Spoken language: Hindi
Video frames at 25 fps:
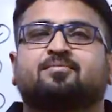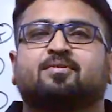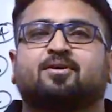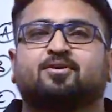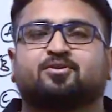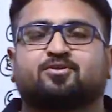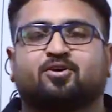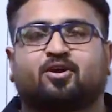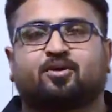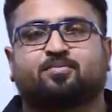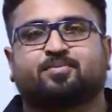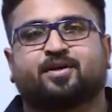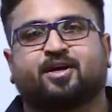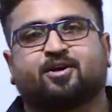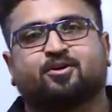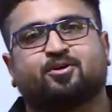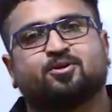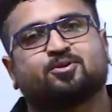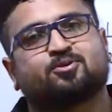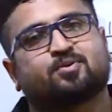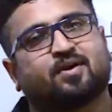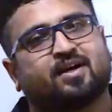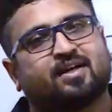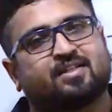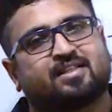मैं हूं सौरभ ठाकुर
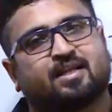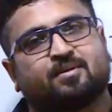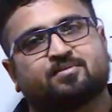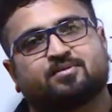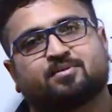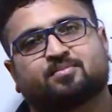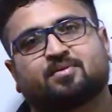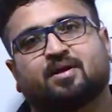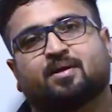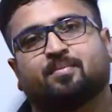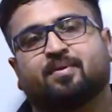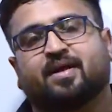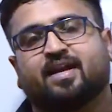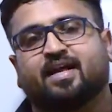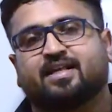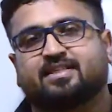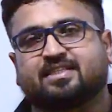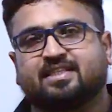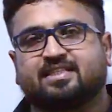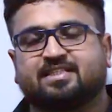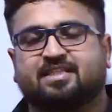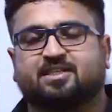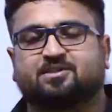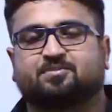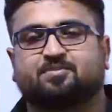स्वागत आप सबका हमारा आज
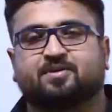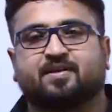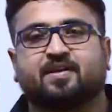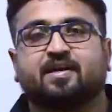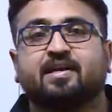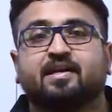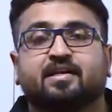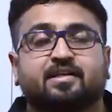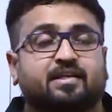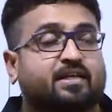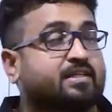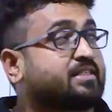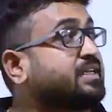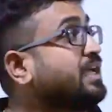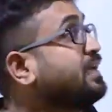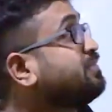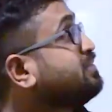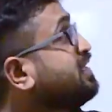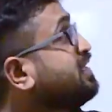के सेशन में जैसे कि आप